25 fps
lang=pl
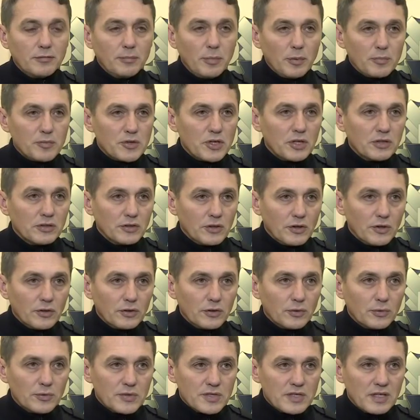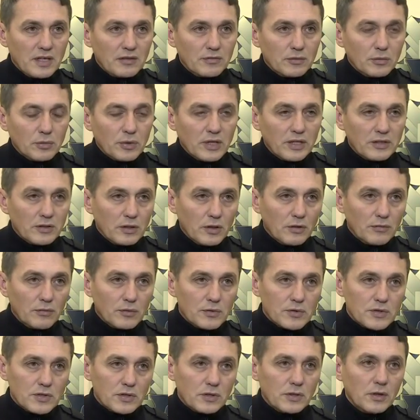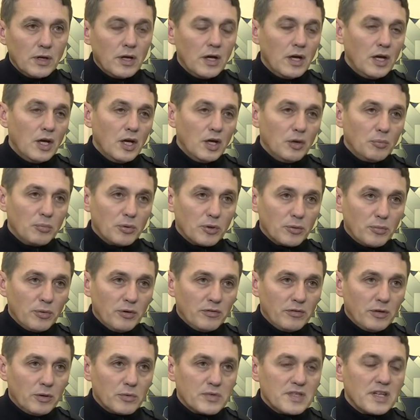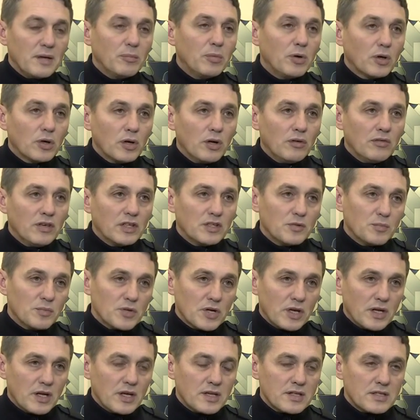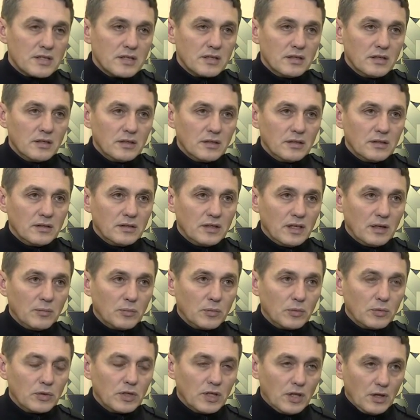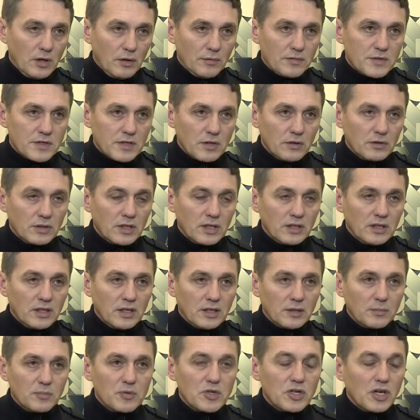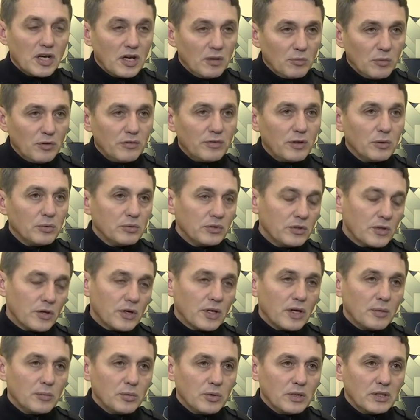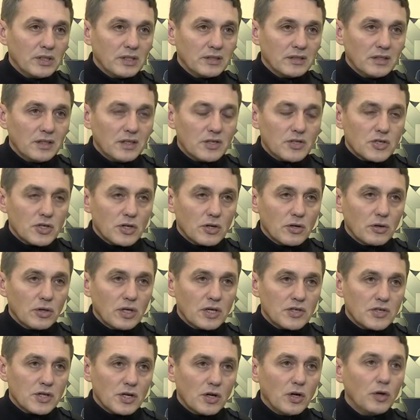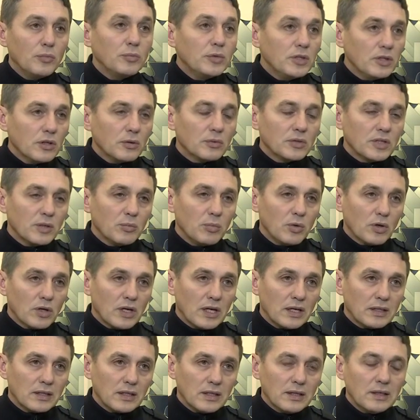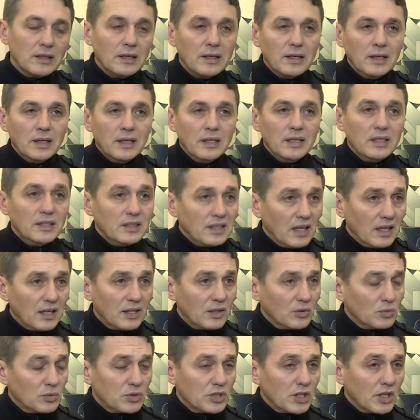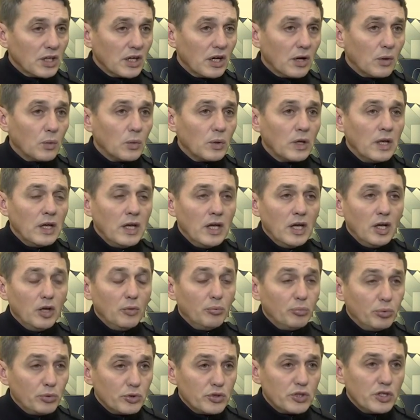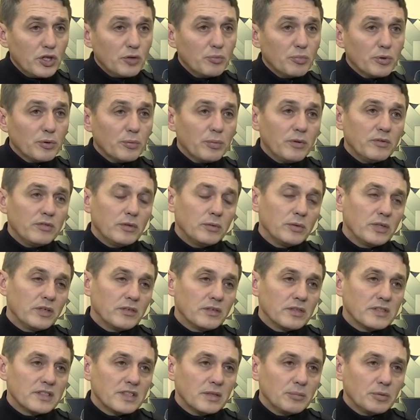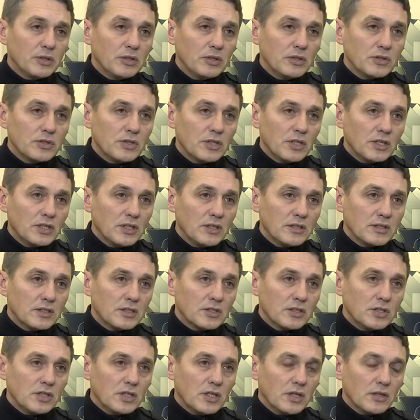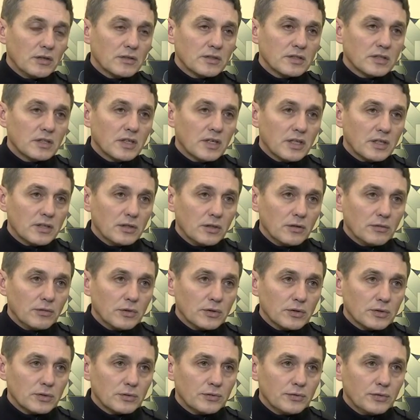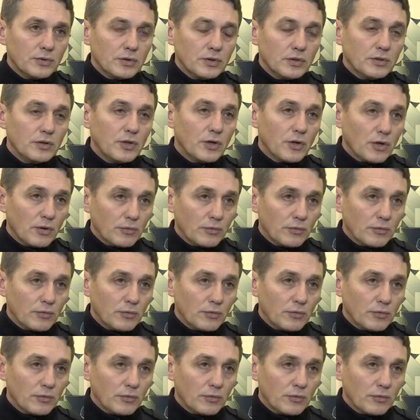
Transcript: w poprzek drogi ustawił radiowóz i próbował zablokować przejazd e, temu kierowcy. On jednak przyhamował, droga była na tyle szeroka, że ominął tę blokadę i dalej uciekał. Później próbował nawet zepchnąć jeden ze ścigających radiowozów e, do